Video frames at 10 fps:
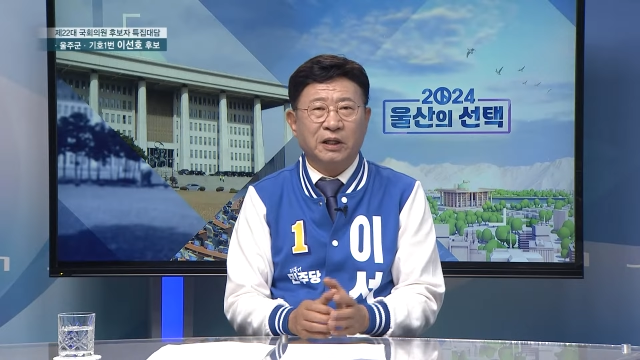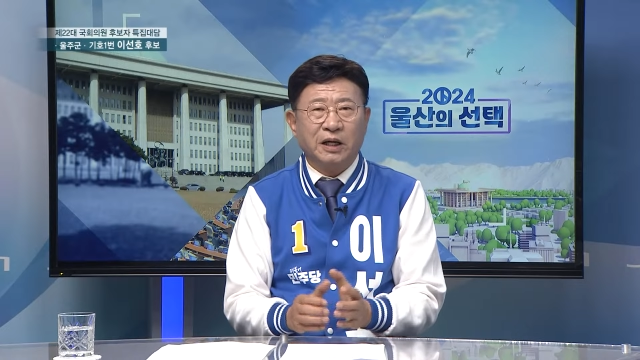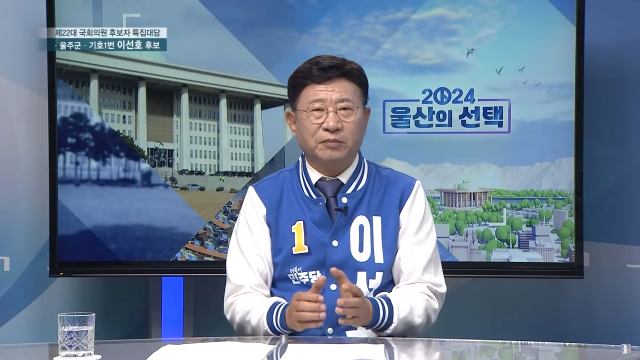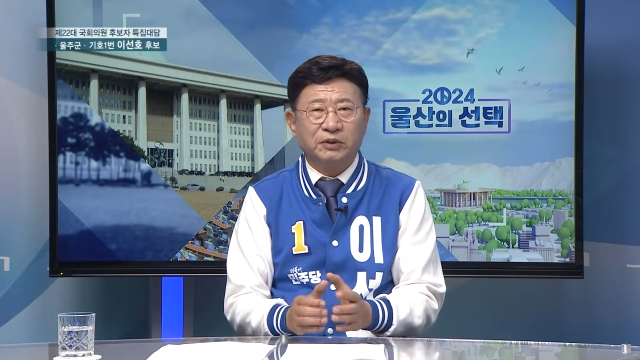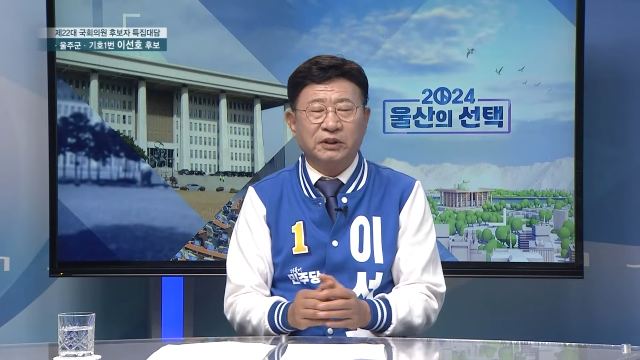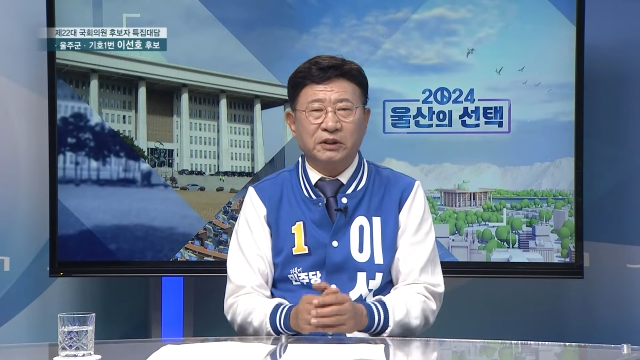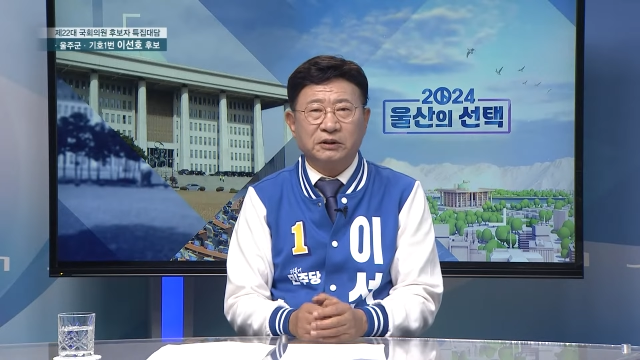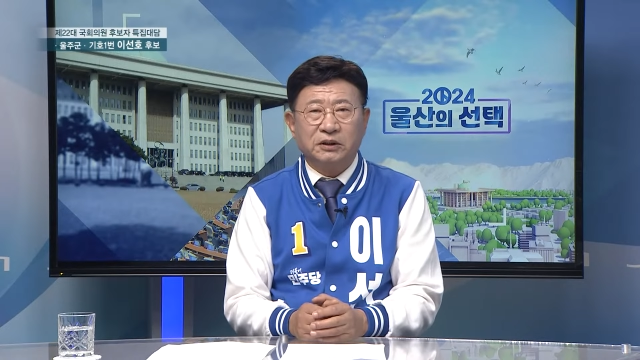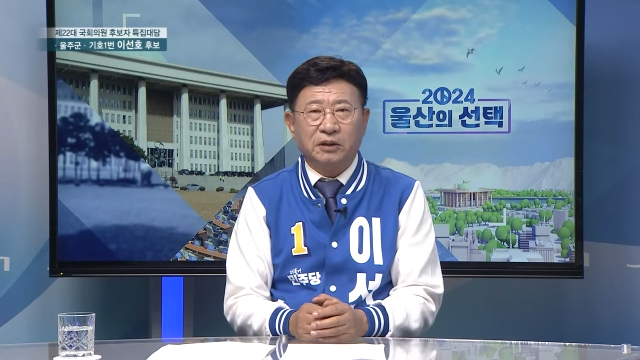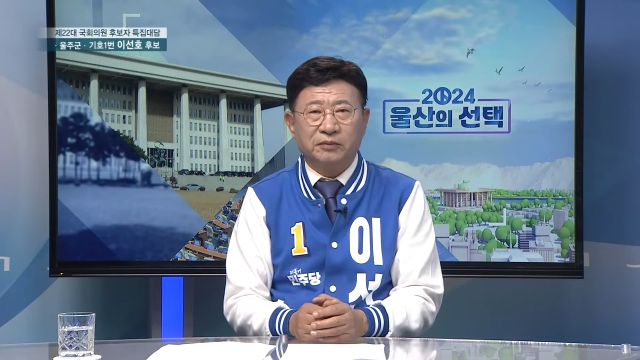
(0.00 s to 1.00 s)
한번
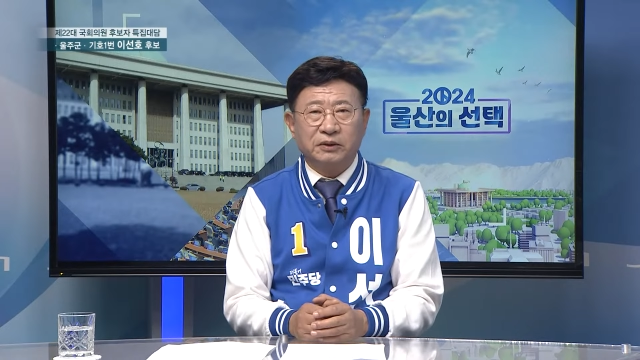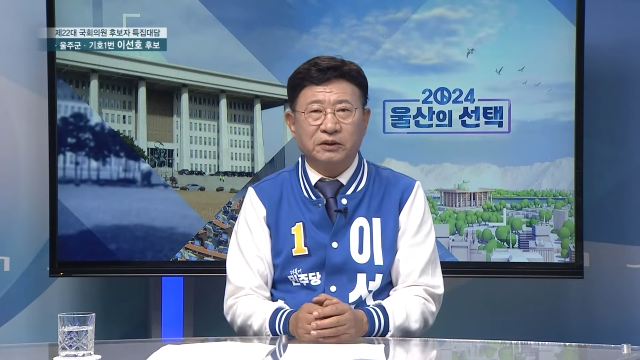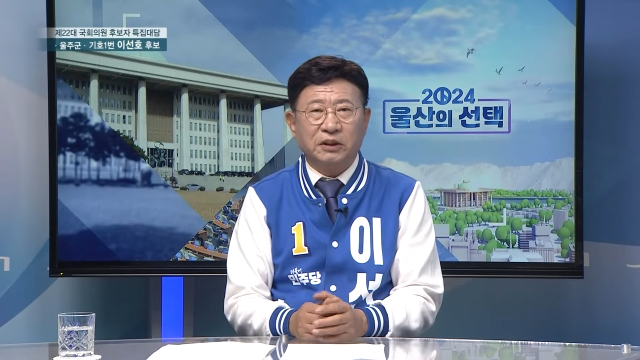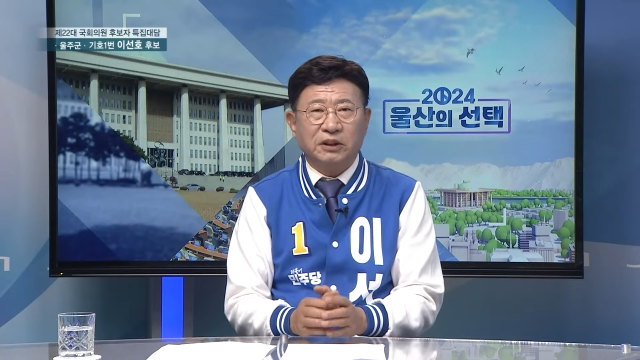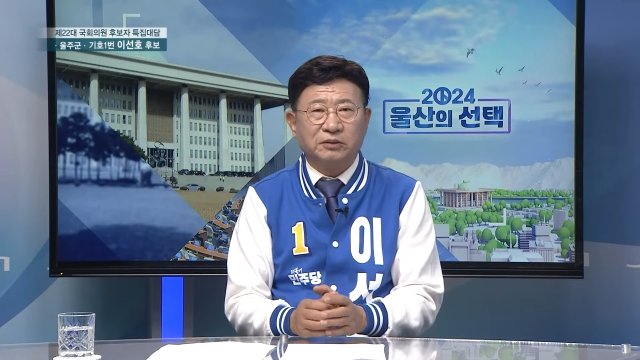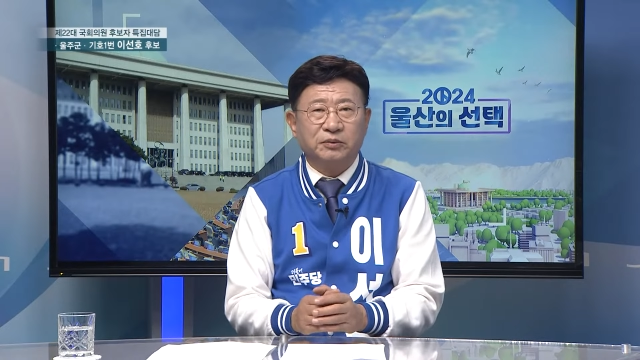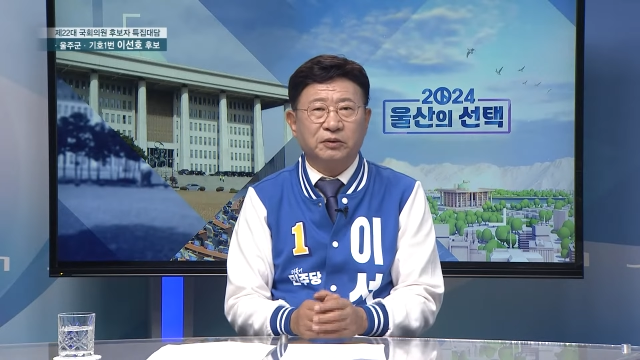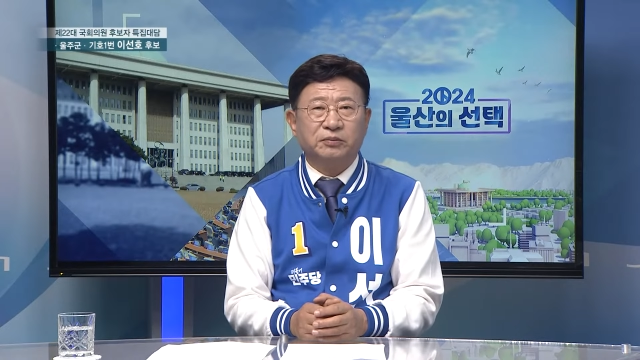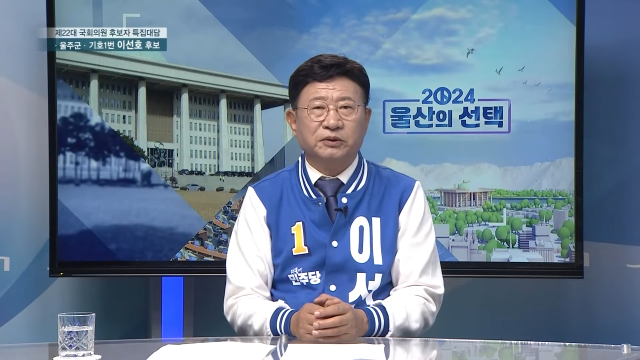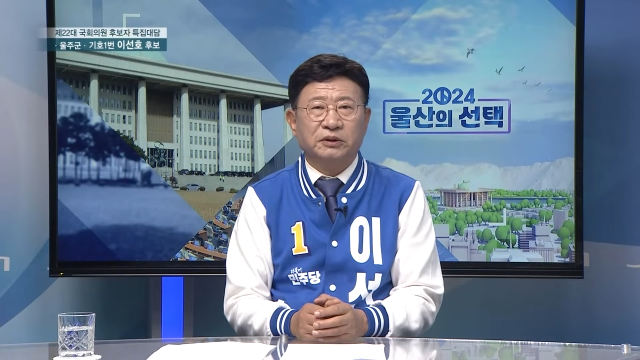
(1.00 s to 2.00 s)
결정하면 끝까지
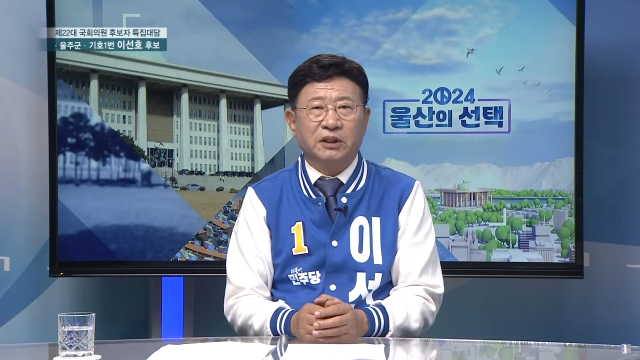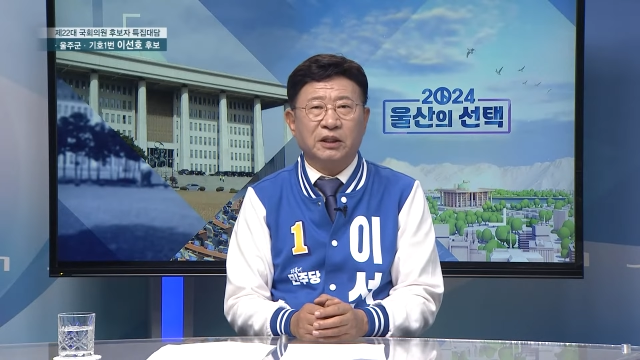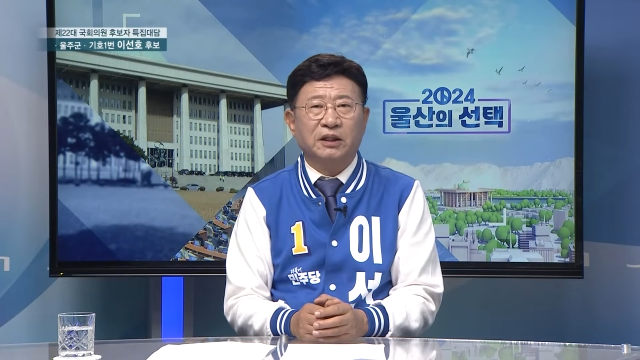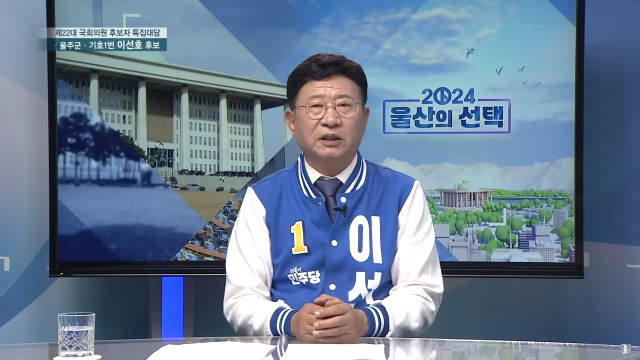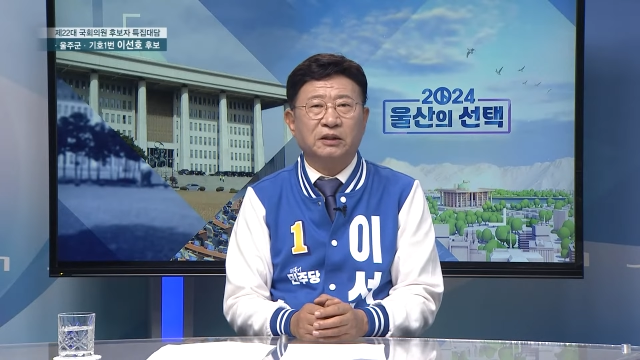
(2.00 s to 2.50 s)
밀어붙인다.